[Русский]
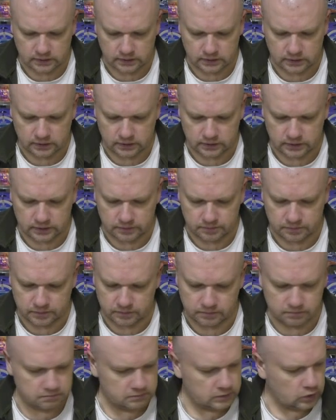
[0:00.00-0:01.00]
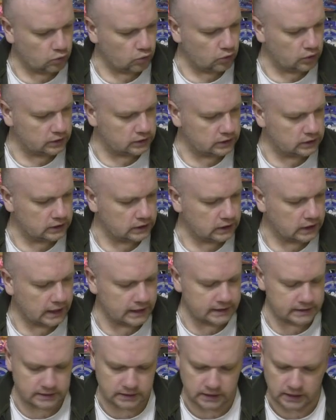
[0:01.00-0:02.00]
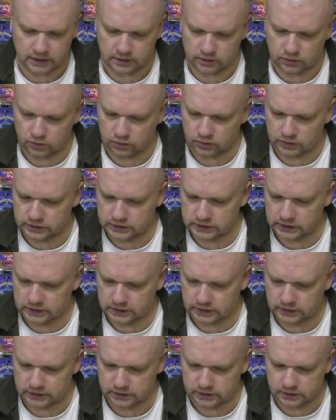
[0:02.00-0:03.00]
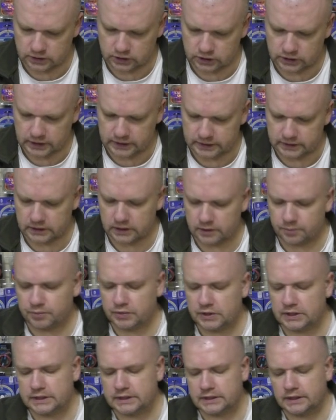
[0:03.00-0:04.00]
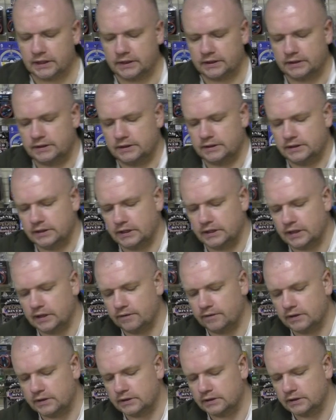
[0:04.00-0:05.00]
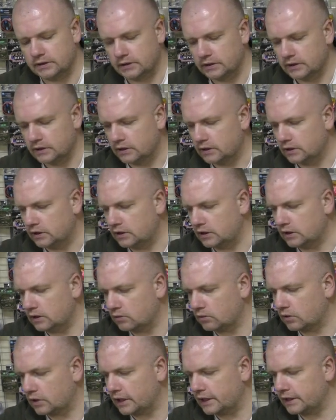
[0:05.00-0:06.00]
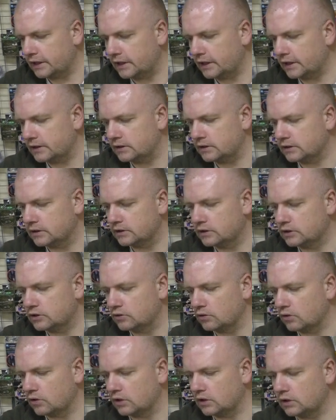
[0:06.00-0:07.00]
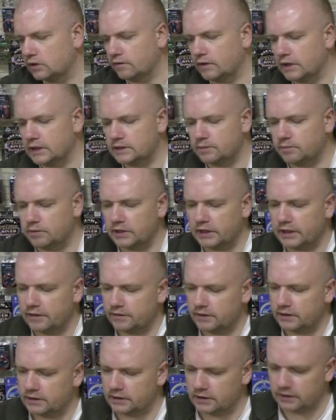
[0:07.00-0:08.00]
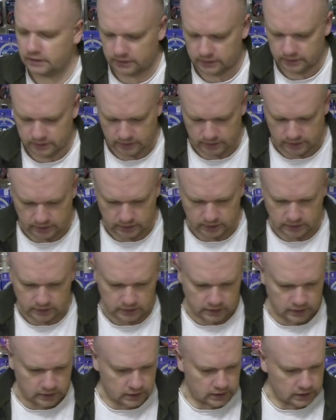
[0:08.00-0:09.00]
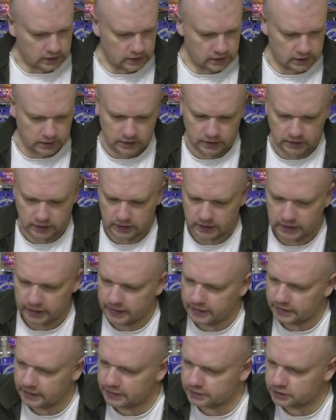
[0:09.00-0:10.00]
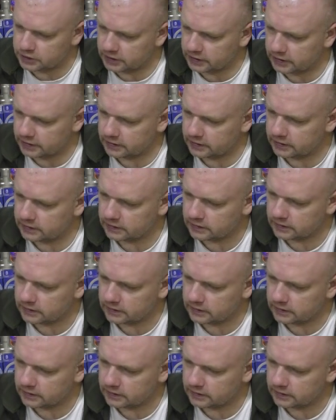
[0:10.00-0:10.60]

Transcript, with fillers: а, от кольца до центра держателя 59 и рукоять 42 с половиной а, колечко